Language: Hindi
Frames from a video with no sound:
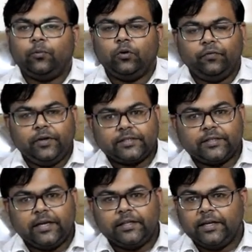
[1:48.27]
आपको फीस
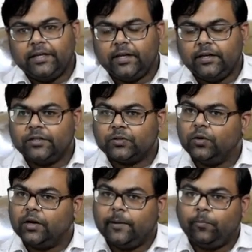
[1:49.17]
नहीं देनी है
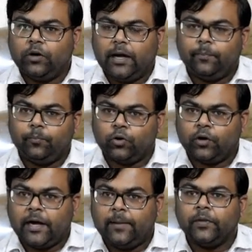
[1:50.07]
निःशुल्क है पूरा
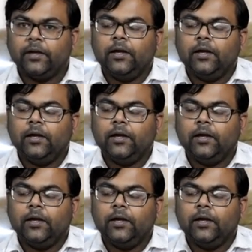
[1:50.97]
प्रोग्राम